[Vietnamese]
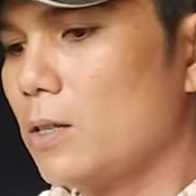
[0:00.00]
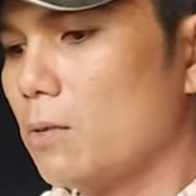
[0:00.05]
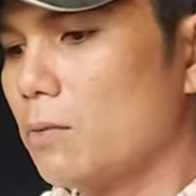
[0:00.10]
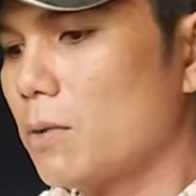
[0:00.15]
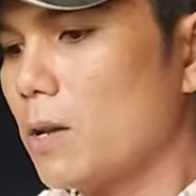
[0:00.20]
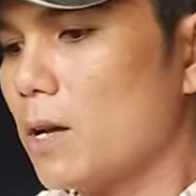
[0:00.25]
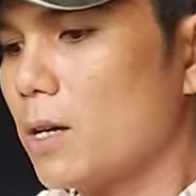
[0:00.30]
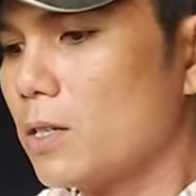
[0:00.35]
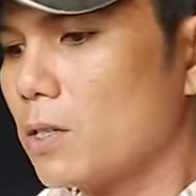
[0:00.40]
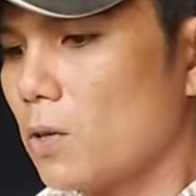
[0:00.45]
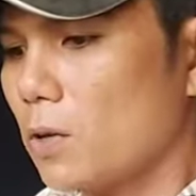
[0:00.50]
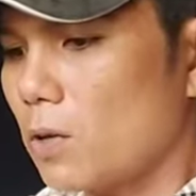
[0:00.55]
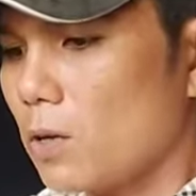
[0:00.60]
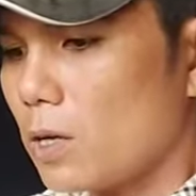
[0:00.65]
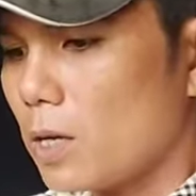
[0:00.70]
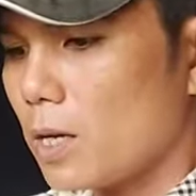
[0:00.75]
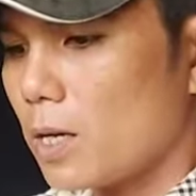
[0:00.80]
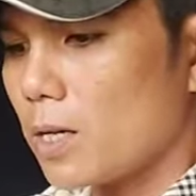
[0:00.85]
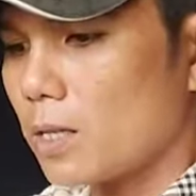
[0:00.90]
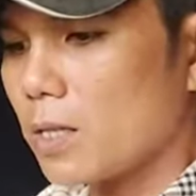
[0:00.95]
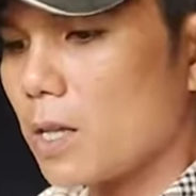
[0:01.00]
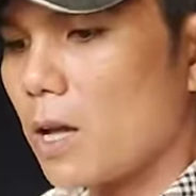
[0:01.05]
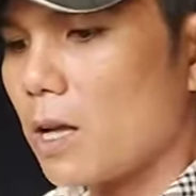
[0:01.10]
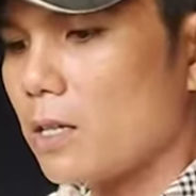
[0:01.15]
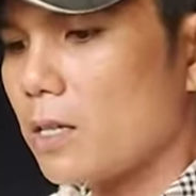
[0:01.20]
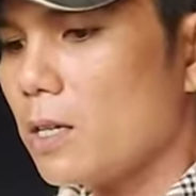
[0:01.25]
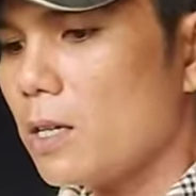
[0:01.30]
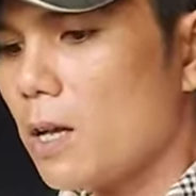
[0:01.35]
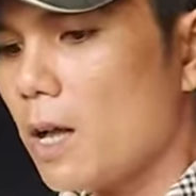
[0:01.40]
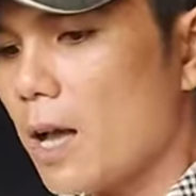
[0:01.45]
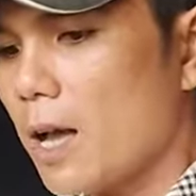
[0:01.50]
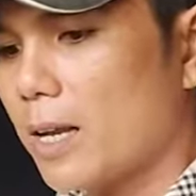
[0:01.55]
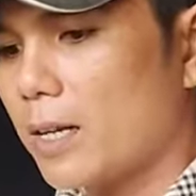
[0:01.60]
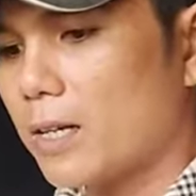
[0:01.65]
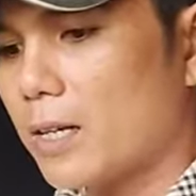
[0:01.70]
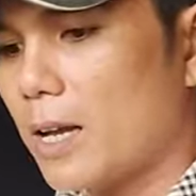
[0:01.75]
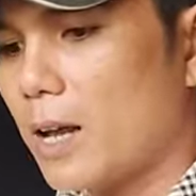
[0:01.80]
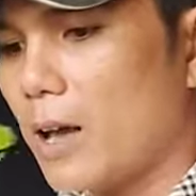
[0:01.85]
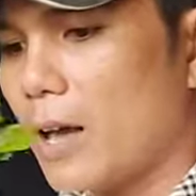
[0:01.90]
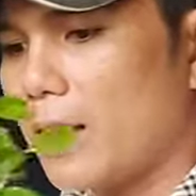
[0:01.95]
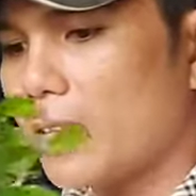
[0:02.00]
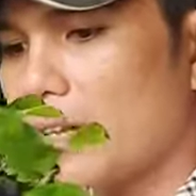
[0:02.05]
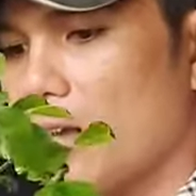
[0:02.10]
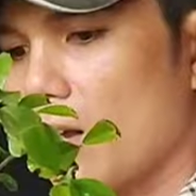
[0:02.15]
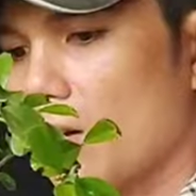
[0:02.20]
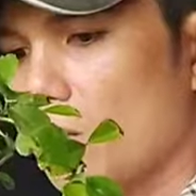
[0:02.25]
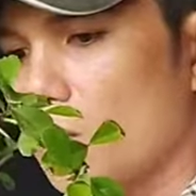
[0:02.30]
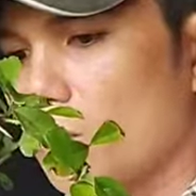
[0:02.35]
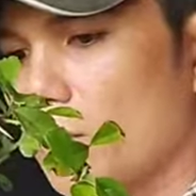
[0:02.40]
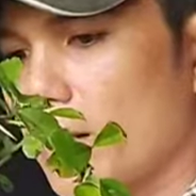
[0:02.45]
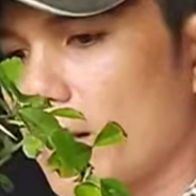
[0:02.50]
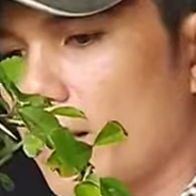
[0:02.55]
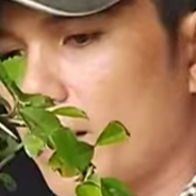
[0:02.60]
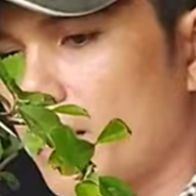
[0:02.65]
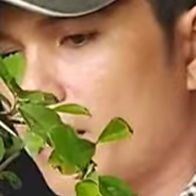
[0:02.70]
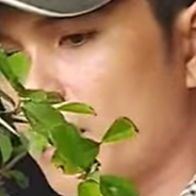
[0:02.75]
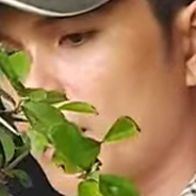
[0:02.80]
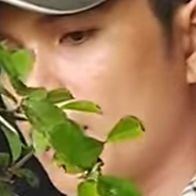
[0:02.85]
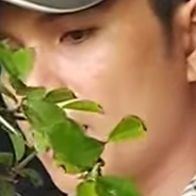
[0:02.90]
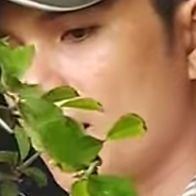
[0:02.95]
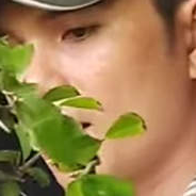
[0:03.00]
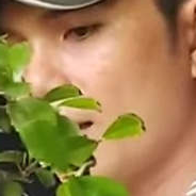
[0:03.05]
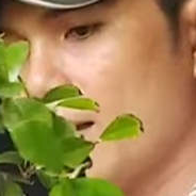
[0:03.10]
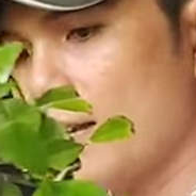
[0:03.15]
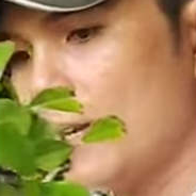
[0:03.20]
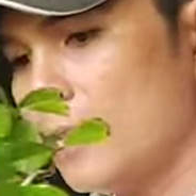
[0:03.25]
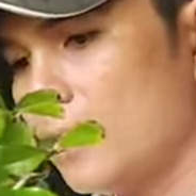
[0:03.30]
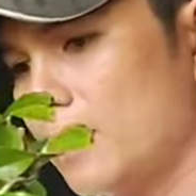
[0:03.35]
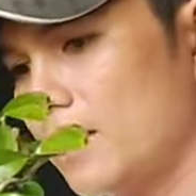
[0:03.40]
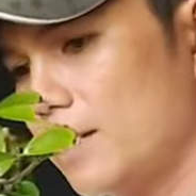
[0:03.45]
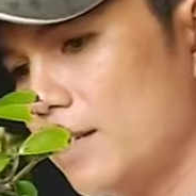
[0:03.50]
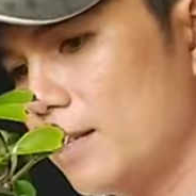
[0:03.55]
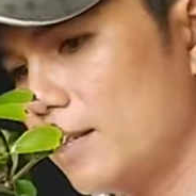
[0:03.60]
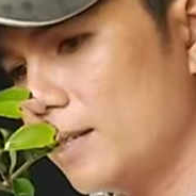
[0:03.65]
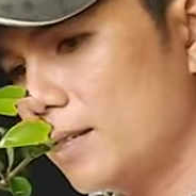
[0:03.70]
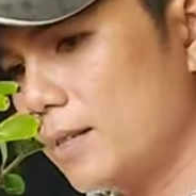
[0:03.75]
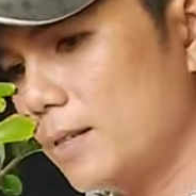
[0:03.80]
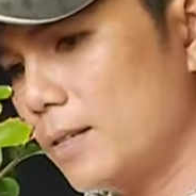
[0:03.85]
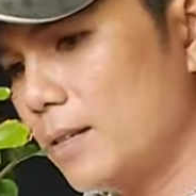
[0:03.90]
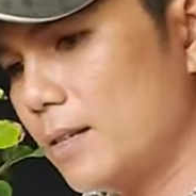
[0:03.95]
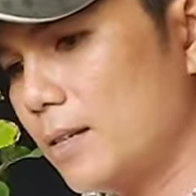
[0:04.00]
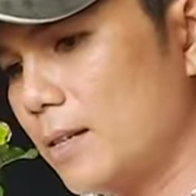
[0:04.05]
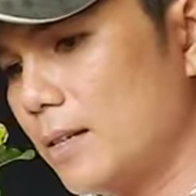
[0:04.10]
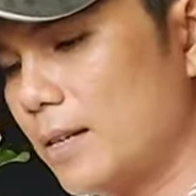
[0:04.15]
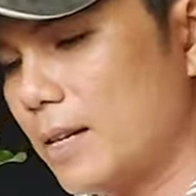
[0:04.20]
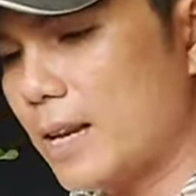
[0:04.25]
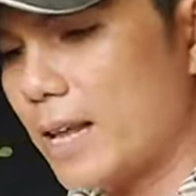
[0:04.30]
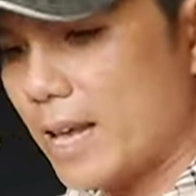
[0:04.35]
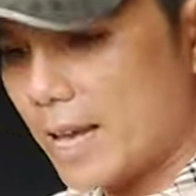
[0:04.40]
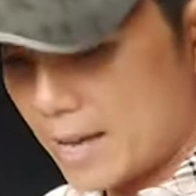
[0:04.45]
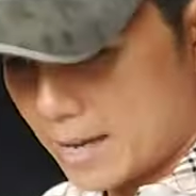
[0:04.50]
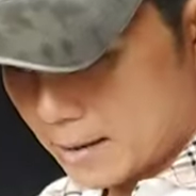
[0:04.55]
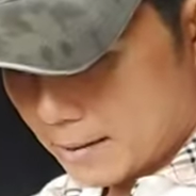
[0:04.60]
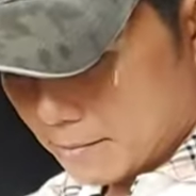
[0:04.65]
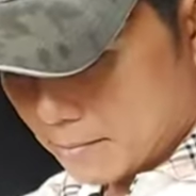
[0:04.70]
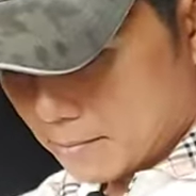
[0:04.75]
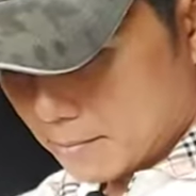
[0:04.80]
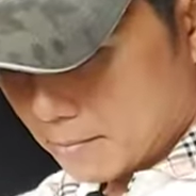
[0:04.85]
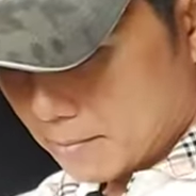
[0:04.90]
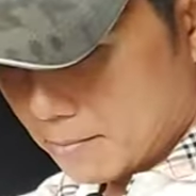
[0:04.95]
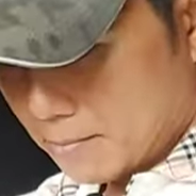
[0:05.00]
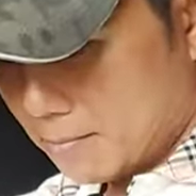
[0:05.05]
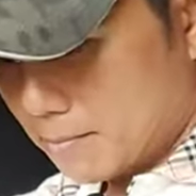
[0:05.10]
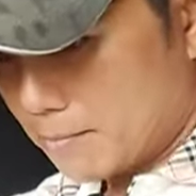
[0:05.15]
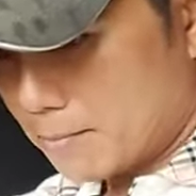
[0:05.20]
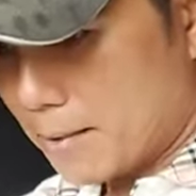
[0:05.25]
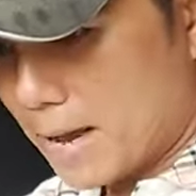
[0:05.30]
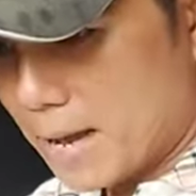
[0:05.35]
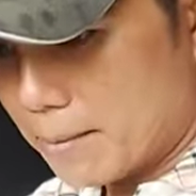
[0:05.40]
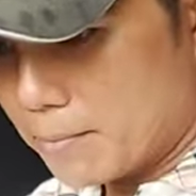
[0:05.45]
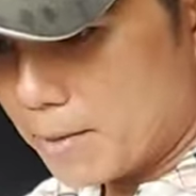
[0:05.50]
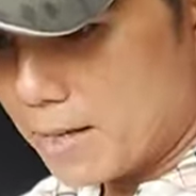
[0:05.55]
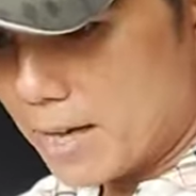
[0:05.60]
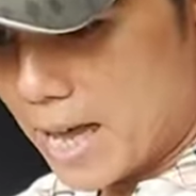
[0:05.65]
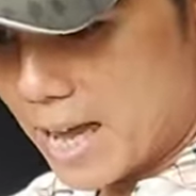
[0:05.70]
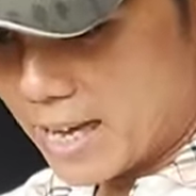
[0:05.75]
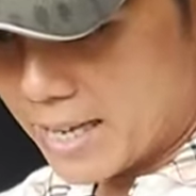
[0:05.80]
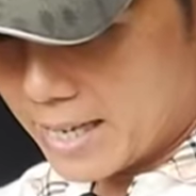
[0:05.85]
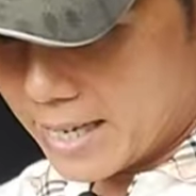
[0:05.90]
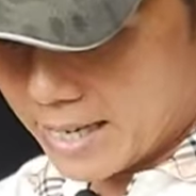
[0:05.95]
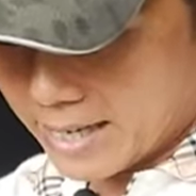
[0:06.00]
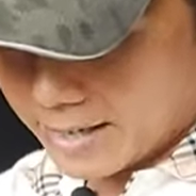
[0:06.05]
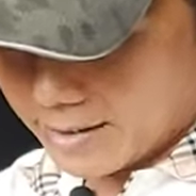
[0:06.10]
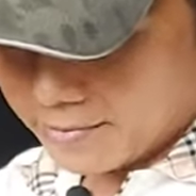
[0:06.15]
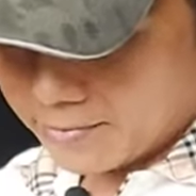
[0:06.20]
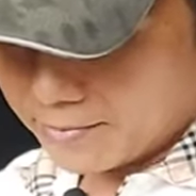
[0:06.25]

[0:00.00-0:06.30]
tùng đo cái chỗ ờ, to nhất hành ca chân luôn này đó là 32 nha